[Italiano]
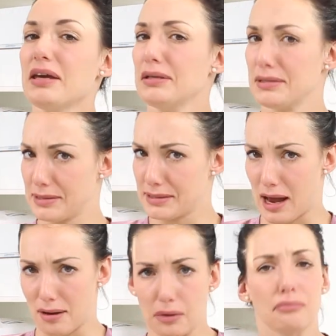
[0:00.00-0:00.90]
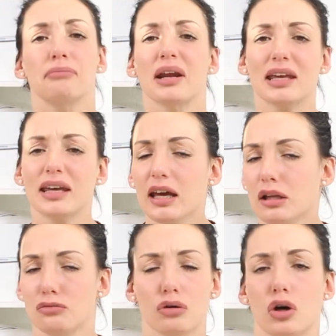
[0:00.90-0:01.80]
Iniziamo. Perché
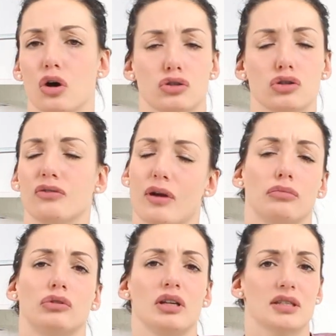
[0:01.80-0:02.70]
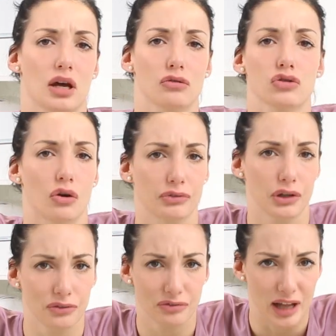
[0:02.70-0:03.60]
il tuo negozio dovrebbe utilizzare un
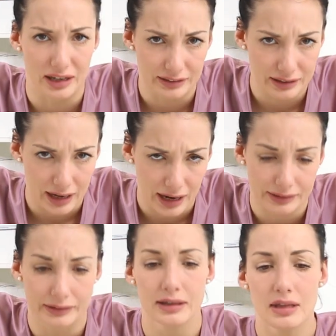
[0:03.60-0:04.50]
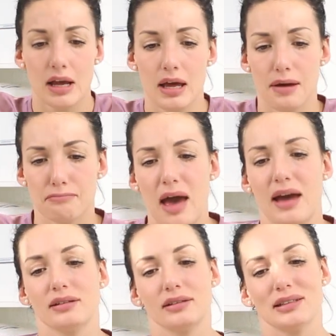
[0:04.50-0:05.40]
software di Fidelity Card?
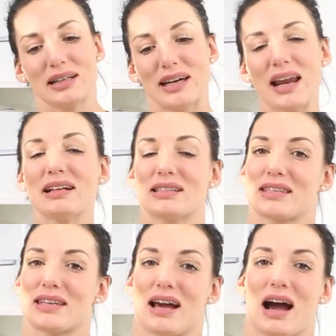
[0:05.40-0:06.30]
Beh, Grazie